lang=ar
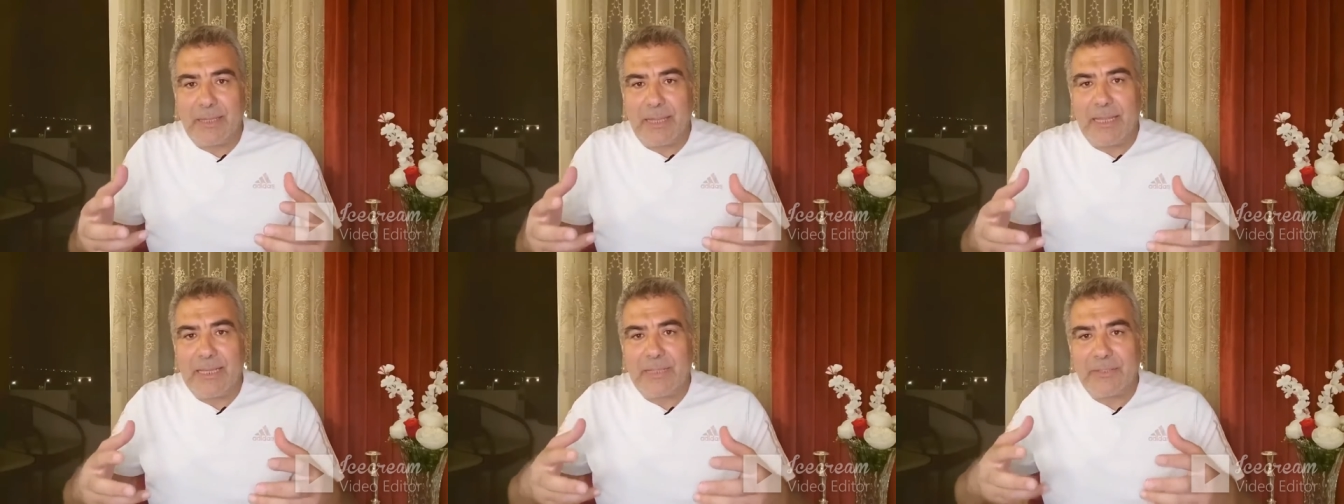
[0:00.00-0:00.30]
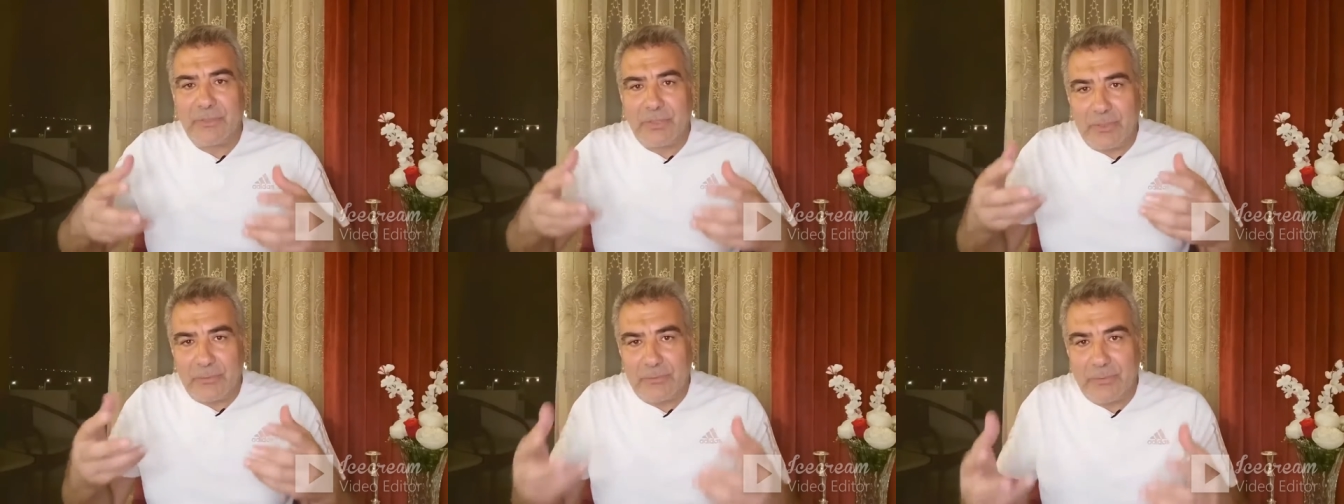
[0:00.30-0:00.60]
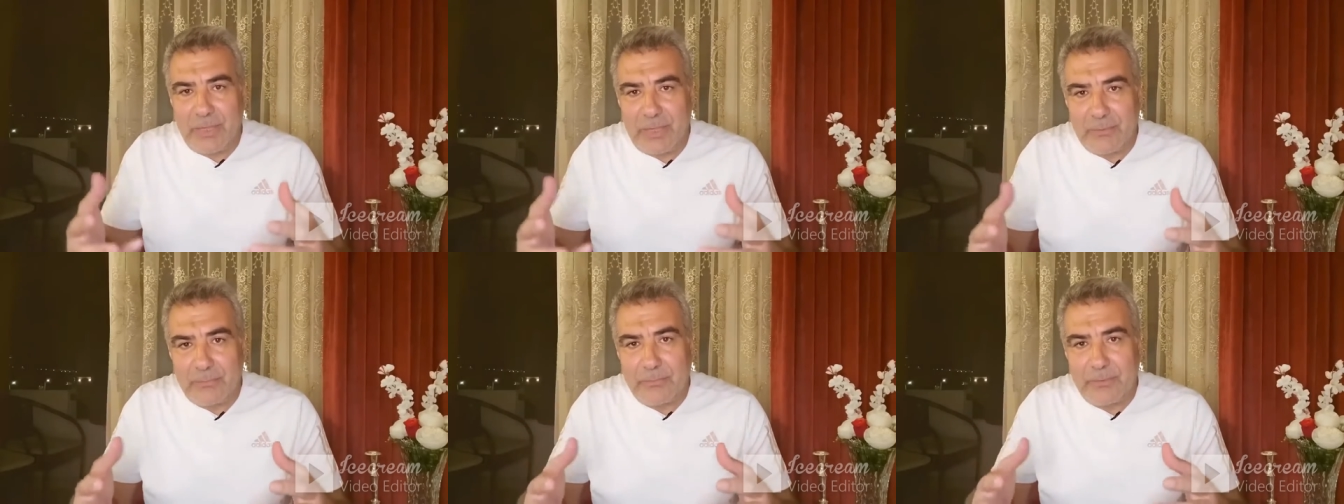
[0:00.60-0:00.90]

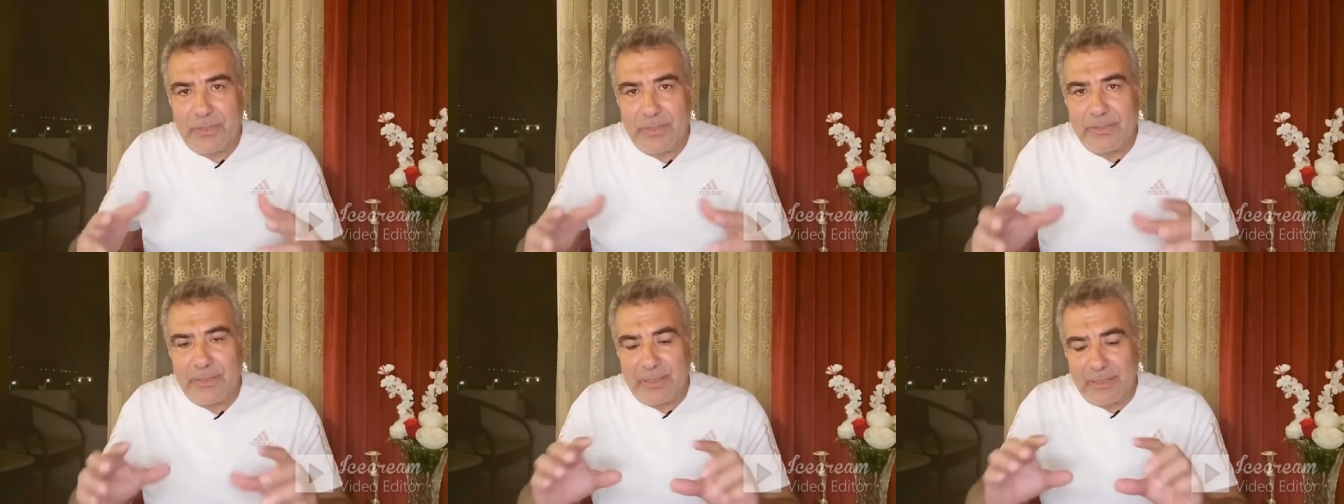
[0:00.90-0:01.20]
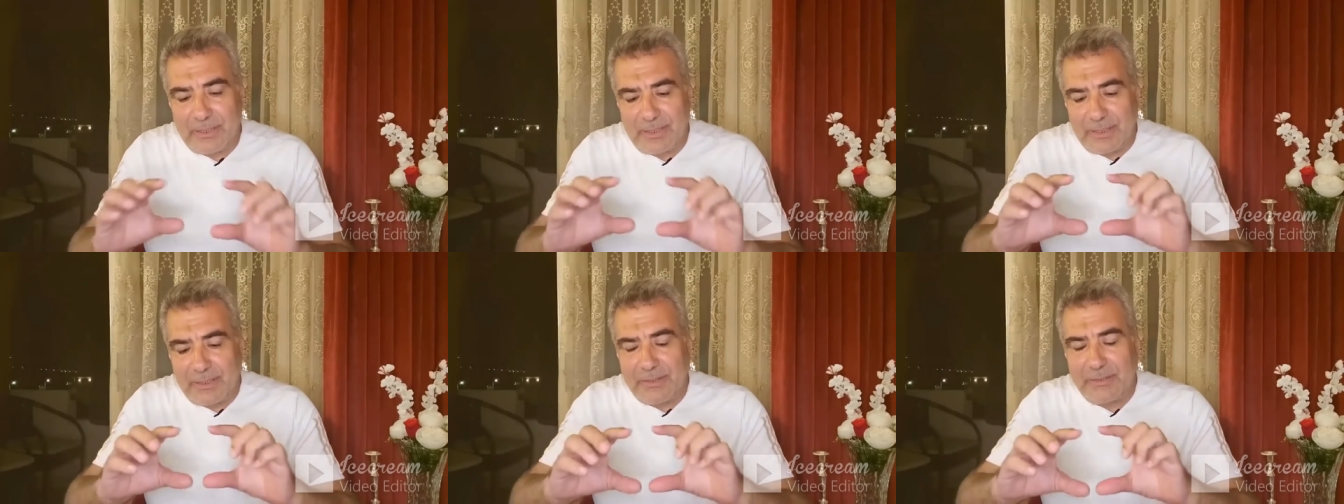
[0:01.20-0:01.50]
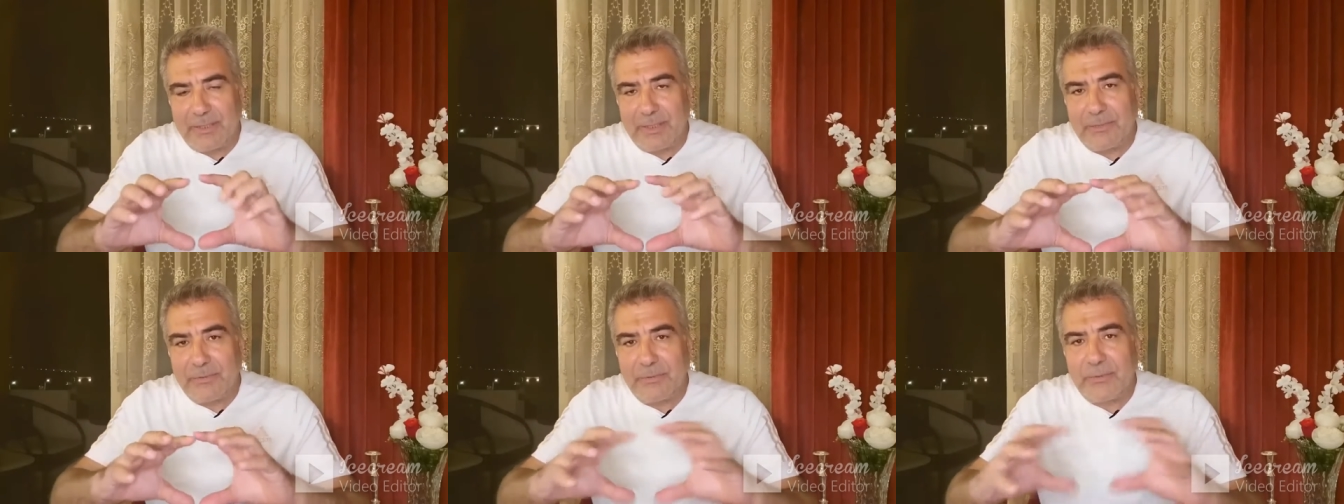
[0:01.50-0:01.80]
الجفاف
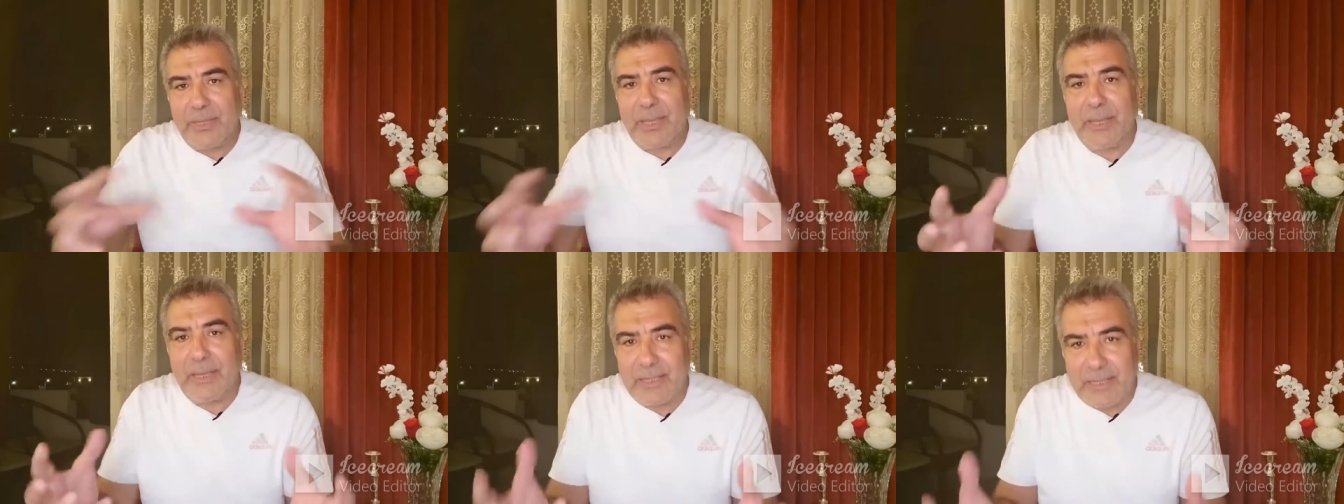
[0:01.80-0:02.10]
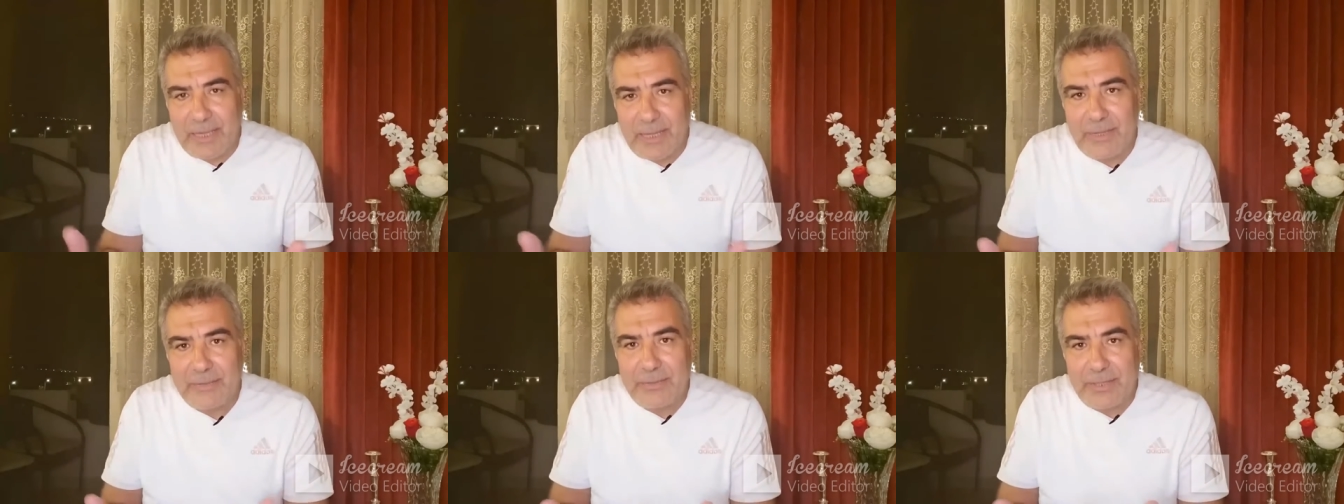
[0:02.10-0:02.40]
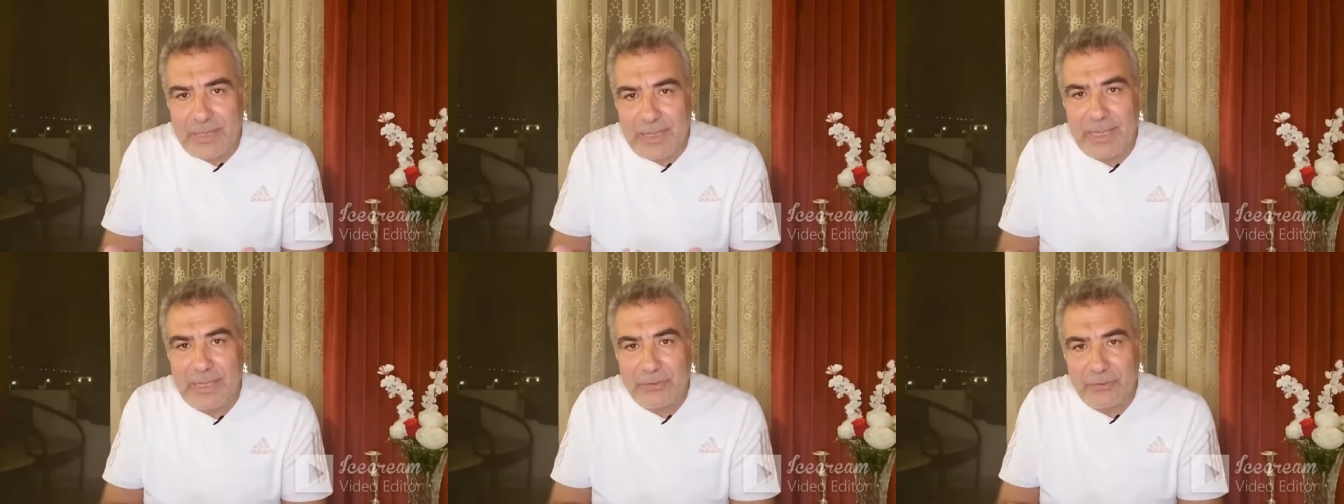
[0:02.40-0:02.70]
إذا ظهر
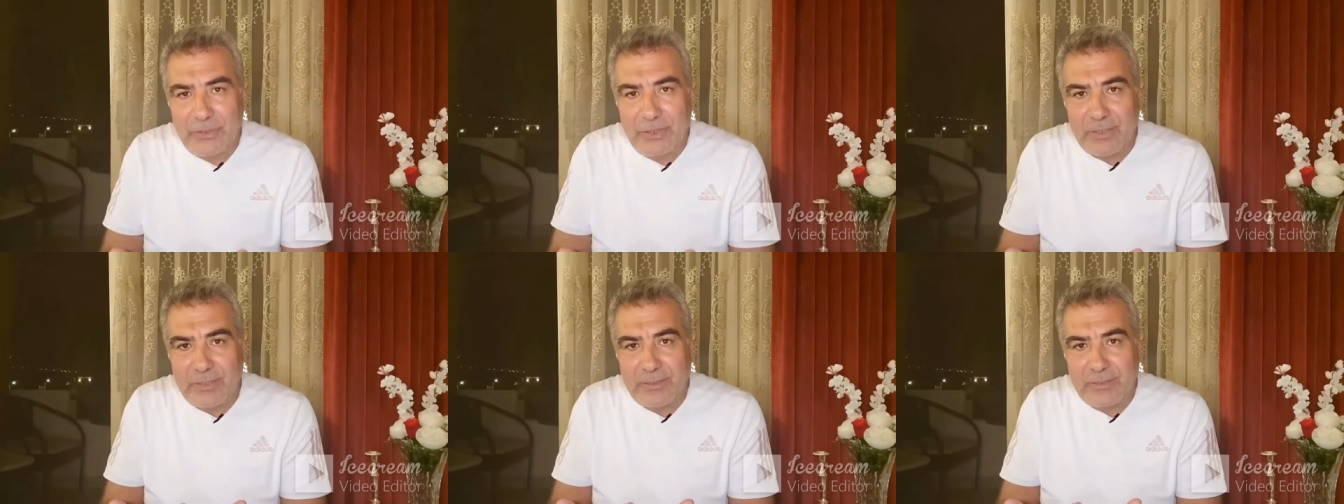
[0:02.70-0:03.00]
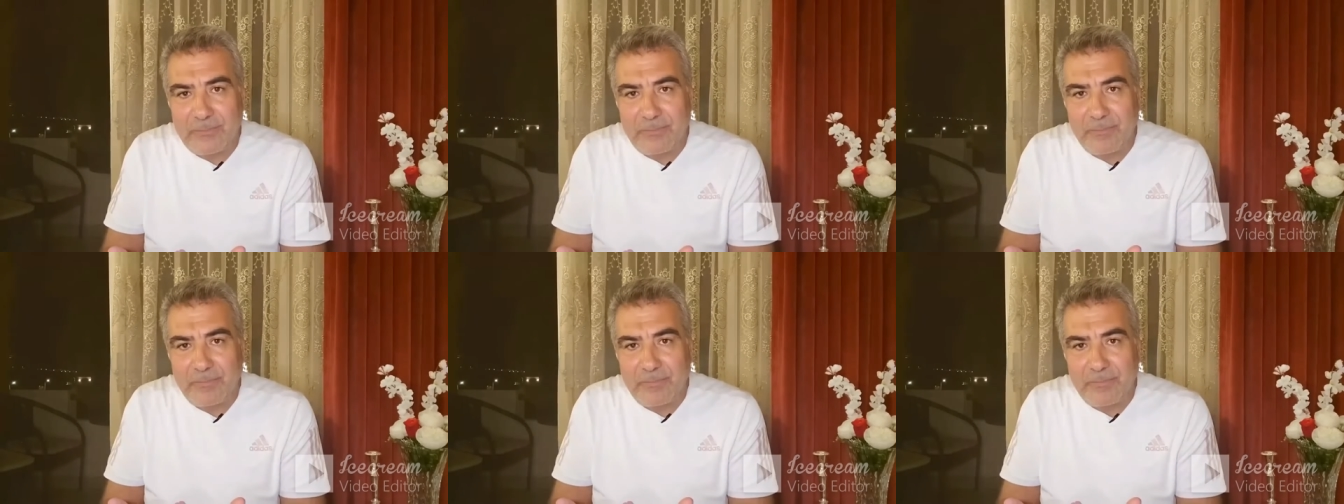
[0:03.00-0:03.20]
هذا الحجر